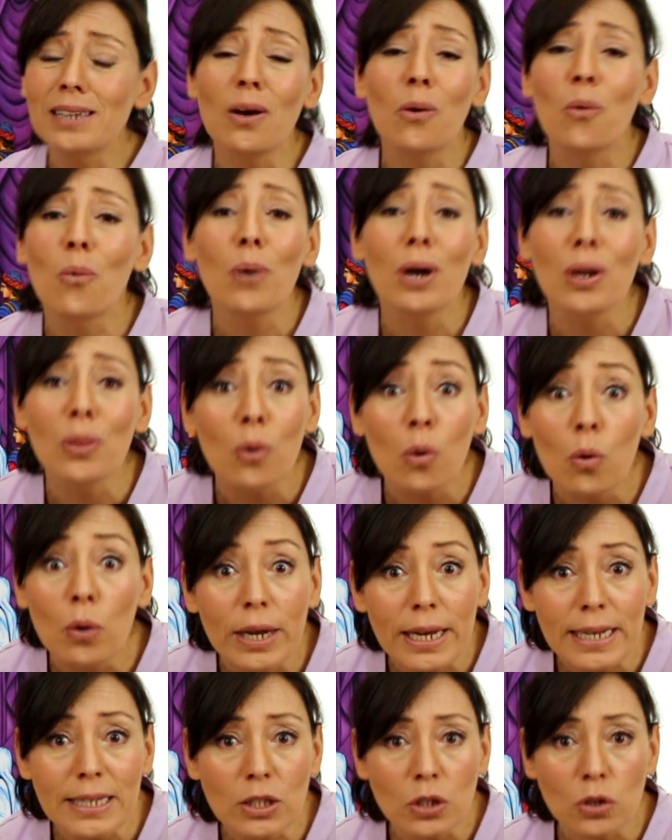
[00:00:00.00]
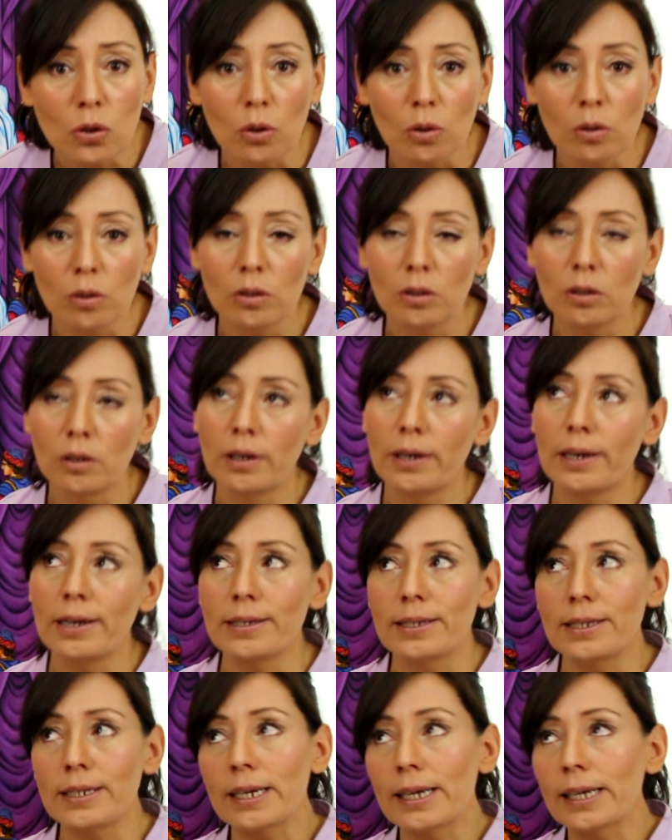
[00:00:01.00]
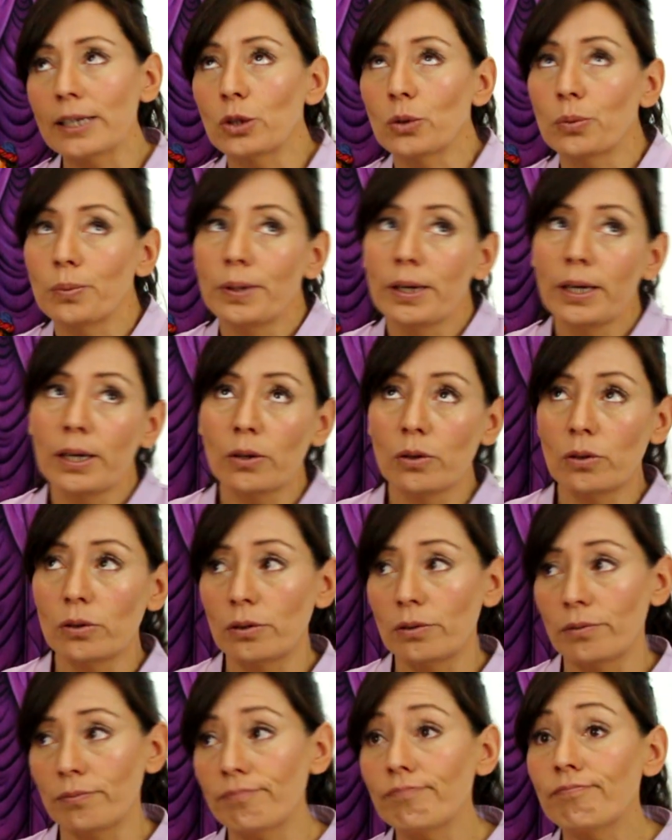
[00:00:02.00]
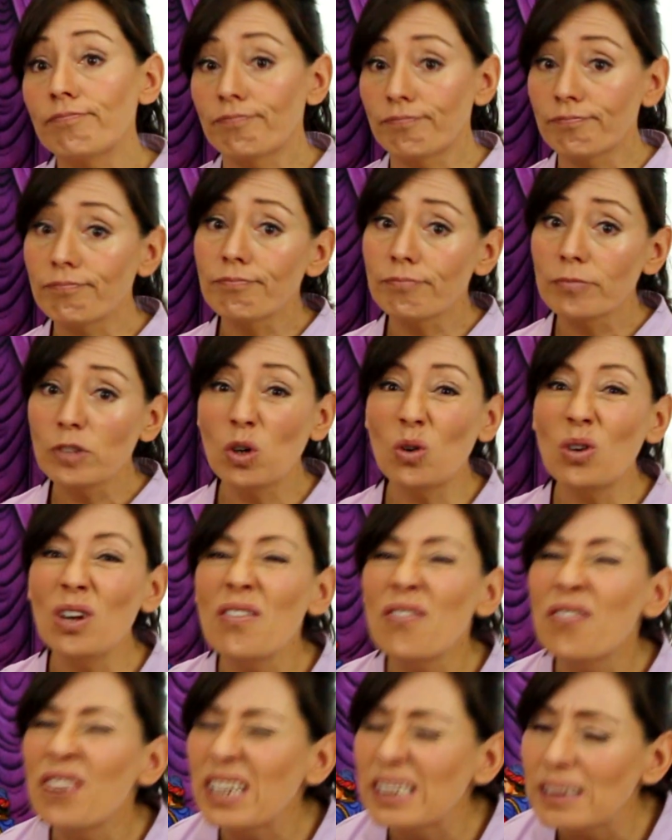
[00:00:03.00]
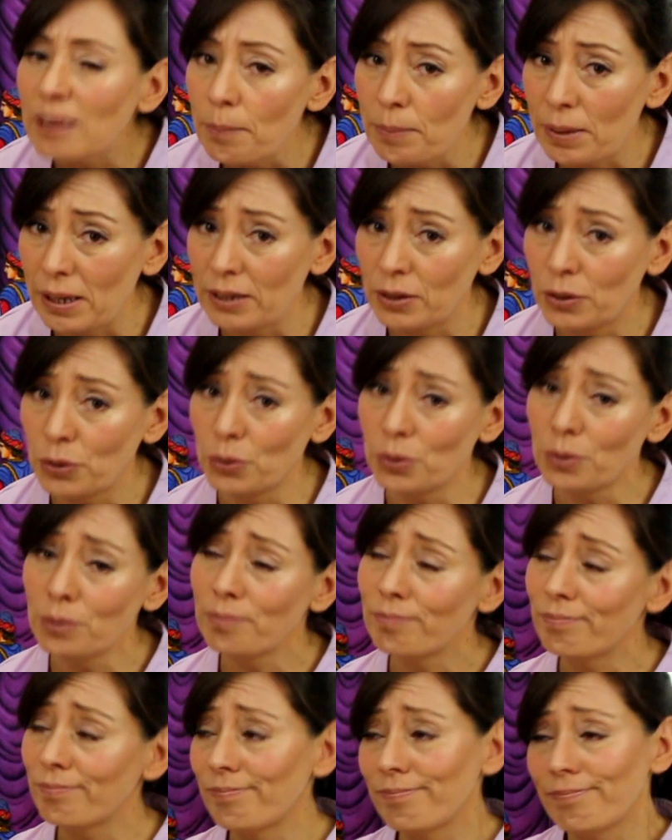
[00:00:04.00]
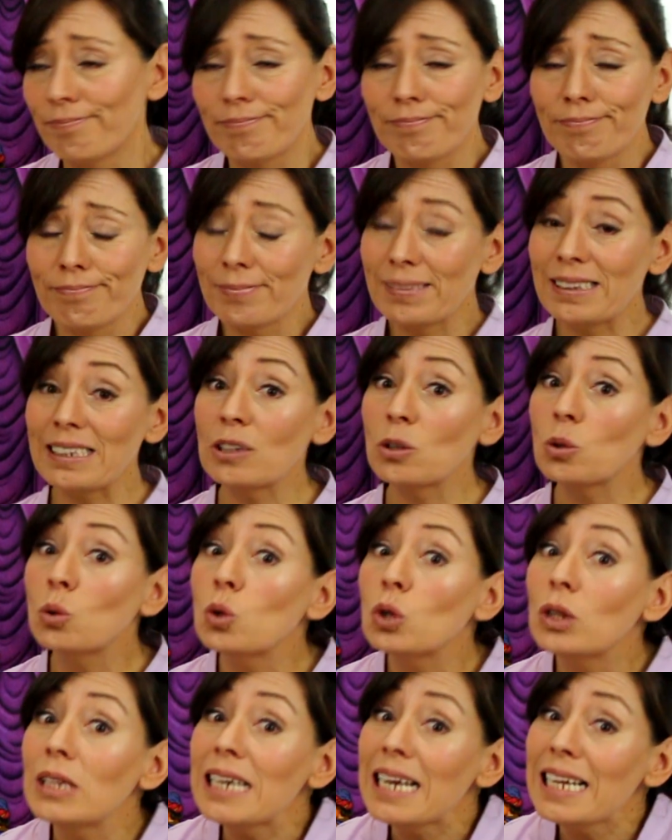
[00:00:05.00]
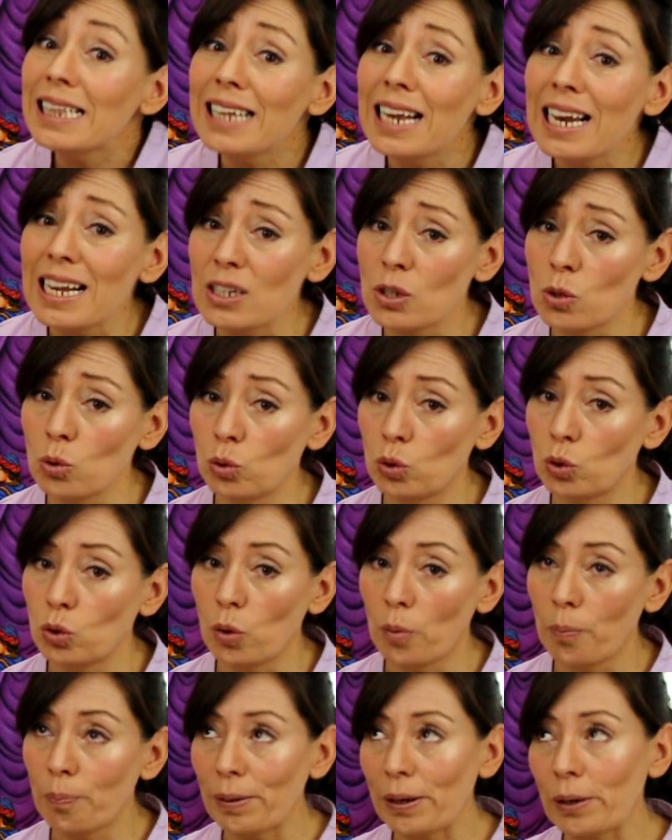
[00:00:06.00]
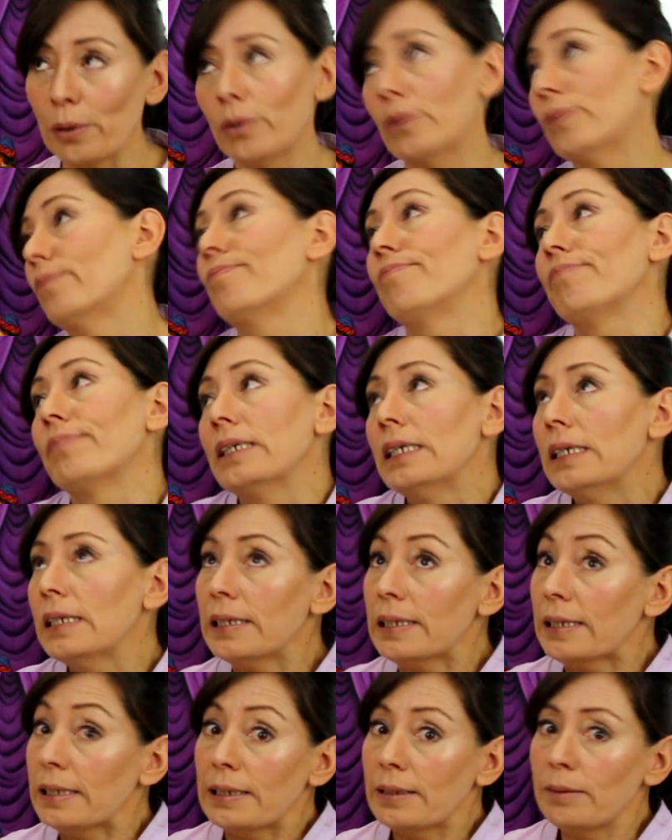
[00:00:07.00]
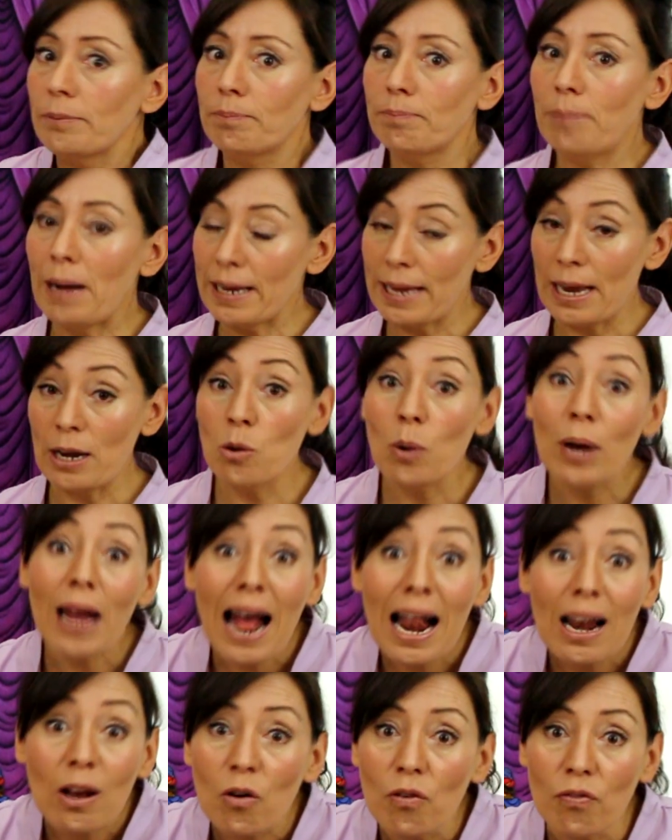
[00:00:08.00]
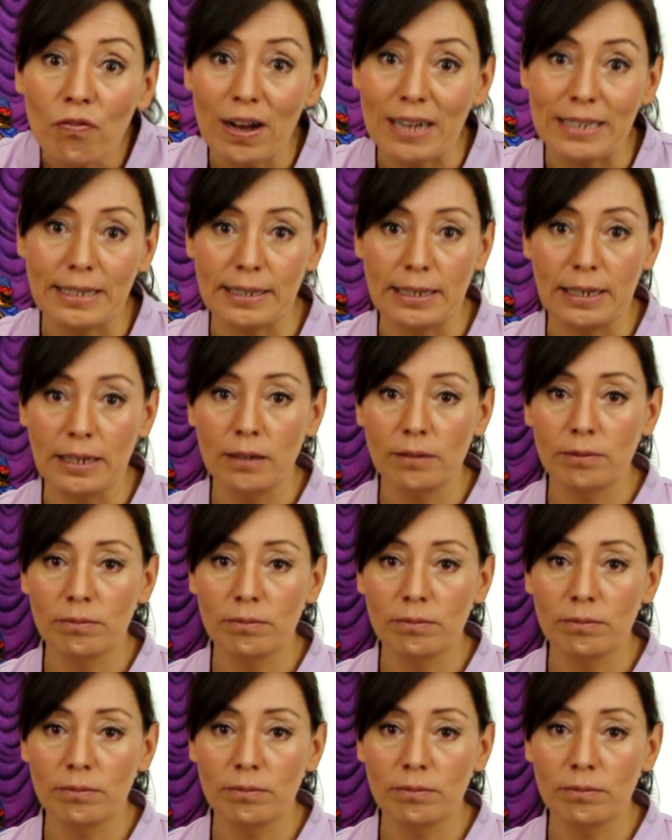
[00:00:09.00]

de acuerdo con esto, así que tuvieron un enfrentamiento. Discutían del asunto, pero vaya, no era algo fácil.